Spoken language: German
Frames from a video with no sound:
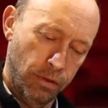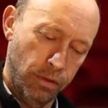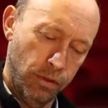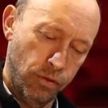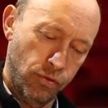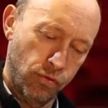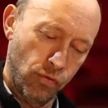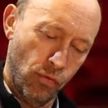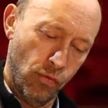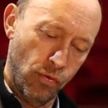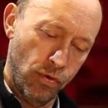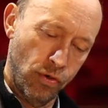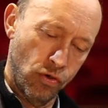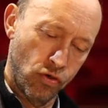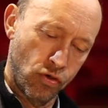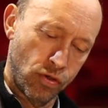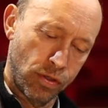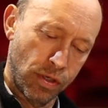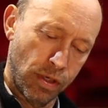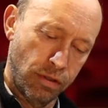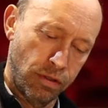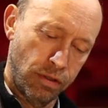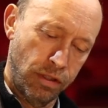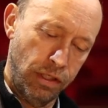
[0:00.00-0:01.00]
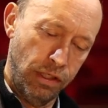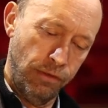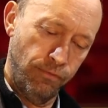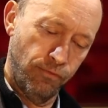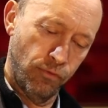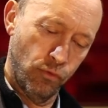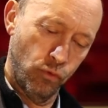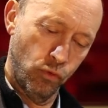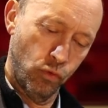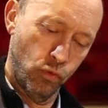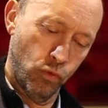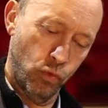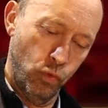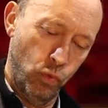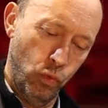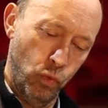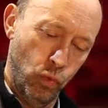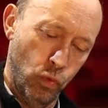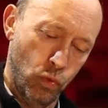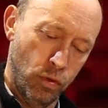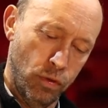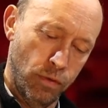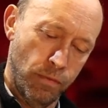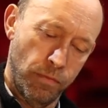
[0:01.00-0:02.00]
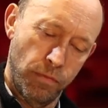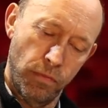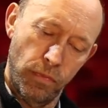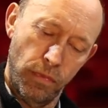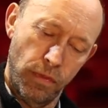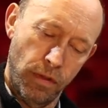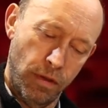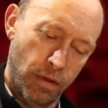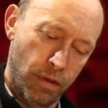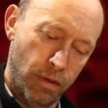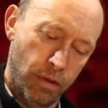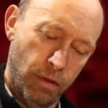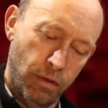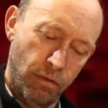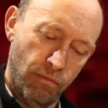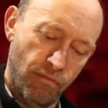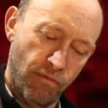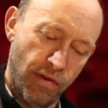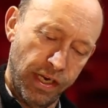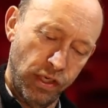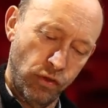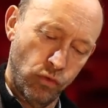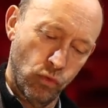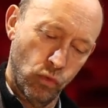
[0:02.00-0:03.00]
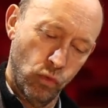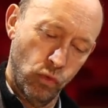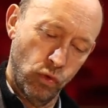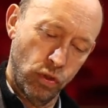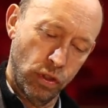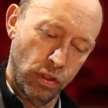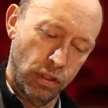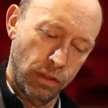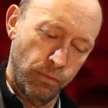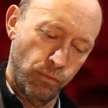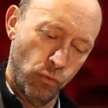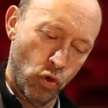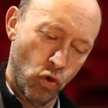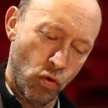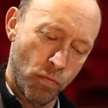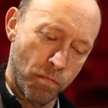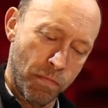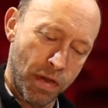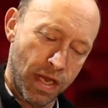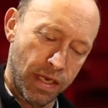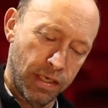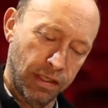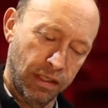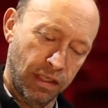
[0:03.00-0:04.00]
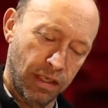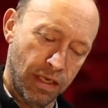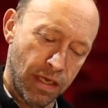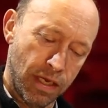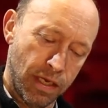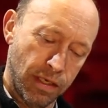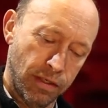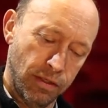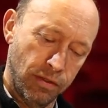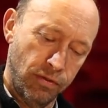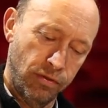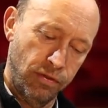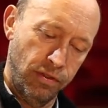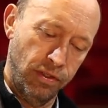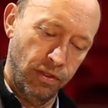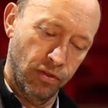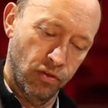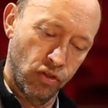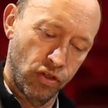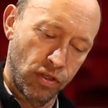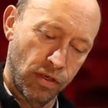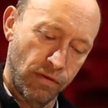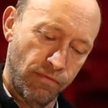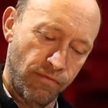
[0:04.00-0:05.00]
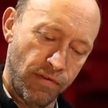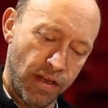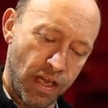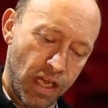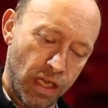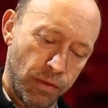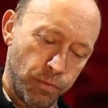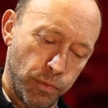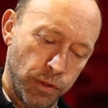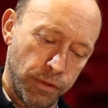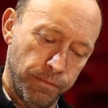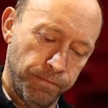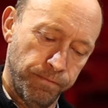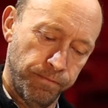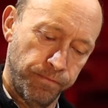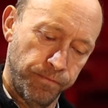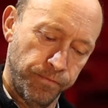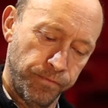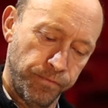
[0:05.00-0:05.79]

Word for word: Die Säule stand tief und kühl, weit unter dem Normalgrade tierischer Wärme.